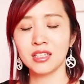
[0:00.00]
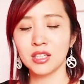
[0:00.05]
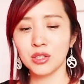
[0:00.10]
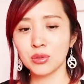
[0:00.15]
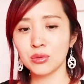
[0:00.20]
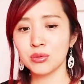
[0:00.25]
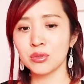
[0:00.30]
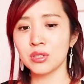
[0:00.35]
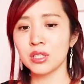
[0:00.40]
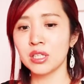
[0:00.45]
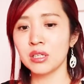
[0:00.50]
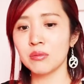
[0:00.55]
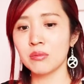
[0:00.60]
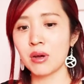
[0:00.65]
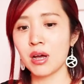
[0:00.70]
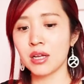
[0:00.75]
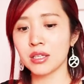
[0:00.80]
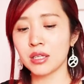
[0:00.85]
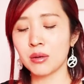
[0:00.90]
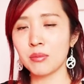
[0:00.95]
で特に
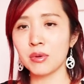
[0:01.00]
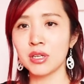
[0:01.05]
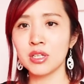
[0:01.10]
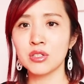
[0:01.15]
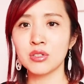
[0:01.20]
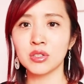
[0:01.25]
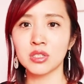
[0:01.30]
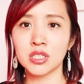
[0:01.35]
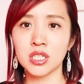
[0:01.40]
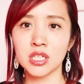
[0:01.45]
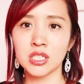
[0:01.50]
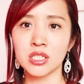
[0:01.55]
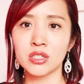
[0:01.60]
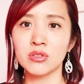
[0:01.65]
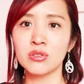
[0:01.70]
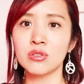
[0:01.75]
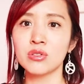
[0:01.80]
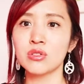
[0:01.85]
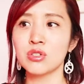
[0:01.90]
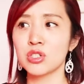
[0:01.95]
今たまに写
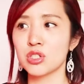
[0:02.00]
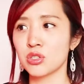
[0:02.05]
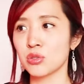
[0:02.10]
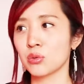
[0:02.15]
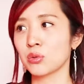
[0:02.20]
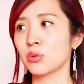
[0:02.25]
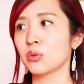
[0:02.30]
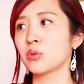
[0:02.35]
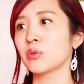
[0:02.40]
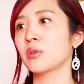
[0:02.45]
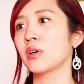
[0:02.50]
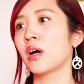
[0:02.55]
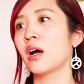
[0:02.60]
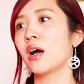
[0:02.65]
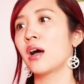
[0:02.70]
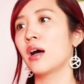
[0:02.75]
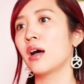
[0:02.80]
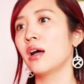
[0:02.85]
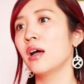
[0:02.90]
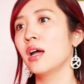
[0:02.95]
真写る仕事と
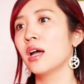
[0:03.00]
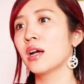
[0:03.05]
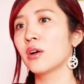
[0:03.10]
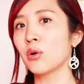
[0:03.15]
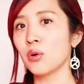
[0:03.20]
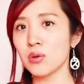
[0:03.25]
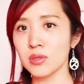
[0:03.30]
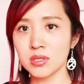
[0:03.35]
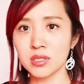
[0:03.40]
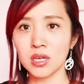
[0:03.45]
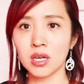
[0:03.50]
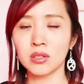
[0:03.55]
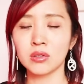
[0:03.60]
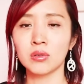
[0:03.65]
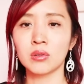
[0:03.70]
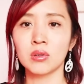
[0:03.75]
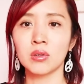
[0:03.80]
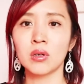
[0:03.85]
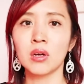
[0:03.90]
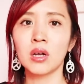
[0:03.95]
か
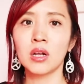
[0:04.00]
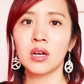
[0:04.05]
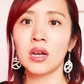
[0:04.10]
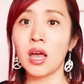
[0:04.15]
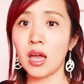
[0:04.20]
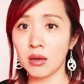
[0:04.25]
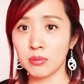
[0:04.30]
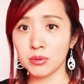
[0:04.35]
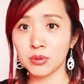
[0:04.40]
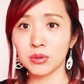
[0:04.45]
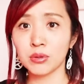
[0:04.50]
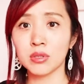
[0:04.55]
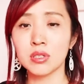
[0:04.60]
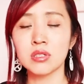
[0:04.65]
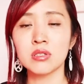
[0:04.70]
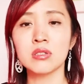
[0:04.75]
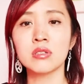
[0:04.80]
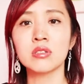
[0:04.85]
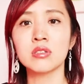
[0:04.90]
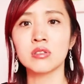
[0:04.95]
コンサートライブとか
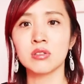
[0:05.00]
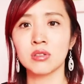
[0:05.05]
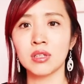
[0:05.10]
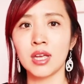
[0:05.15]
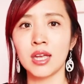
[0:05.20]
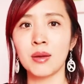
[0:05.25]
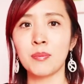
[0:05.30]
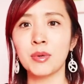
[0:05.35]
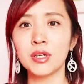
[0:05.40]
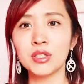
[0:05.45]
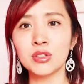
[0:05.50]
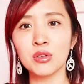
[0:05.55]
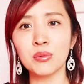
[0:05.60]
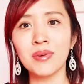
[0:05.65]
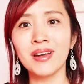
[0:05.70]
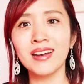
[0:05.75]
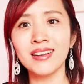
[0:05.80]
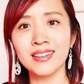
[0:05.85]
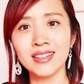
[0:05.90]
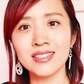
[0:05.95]
するので、やっぱ人
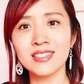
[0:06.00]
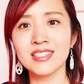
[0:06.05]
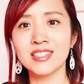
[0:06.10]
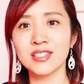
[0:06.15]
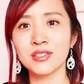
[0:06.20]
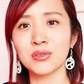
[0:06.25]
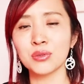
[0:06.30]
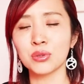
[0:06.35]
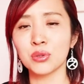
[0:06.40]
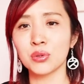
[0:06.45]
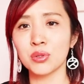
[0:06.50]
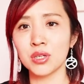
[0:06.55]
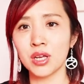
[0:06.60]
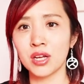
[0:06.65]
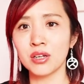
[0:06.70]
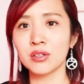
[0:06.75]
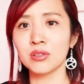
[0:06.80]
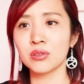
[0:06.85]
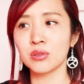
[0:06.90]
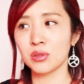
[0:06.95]
前に立つ仕事を
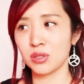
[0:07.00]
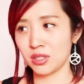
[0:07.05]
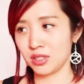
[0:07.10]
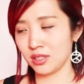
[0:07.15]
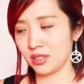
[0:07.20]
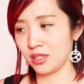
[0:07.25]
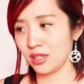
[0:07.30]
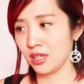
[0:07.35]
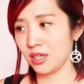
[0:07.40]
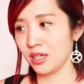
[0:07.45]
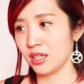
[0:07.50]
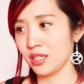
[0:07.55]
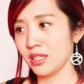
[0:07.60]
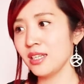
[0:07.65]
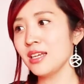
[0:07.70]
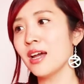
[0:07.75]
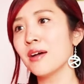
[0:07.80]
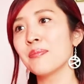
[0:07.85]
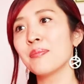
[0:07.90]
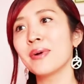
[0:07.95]
やる時
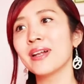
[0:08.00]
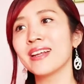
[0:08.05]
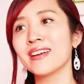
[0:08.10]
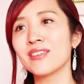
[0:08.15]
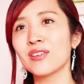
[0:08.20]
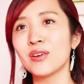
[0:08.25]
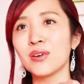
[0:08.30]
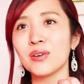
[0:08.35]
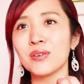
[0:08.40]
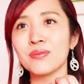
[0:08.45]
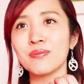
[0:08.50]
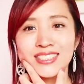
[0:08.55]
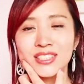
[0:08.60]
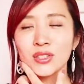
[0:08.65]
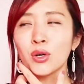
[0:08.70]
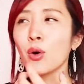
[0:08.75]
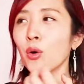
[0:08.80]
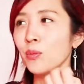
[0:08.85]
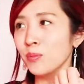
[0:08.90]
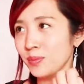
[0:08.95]
にやっぱりこう
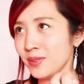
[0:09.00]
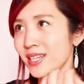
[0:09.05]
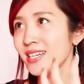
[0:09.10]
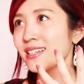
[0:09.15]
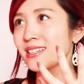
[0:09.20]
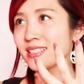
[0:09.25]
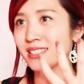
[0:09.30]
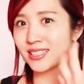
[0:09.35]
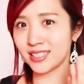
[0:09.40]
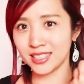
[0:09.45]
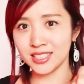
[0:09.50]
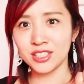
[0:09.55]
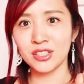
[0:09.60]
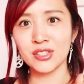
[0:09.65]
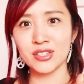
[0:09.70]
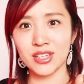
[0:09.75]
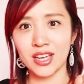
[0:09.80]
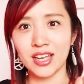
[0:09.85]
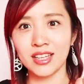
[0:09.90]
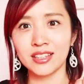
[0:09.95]
コンプレックスが
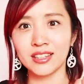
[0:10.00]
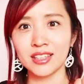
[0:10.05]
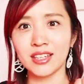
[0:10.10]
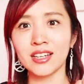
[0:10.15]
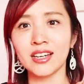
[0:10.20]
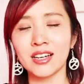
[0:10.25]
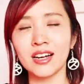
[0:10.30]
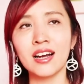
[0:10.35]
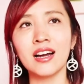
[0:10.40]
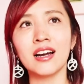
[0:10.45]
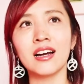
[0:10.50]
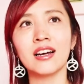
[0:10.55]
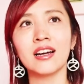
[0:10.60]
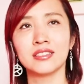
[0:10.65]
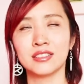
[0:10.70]
1つ減ったか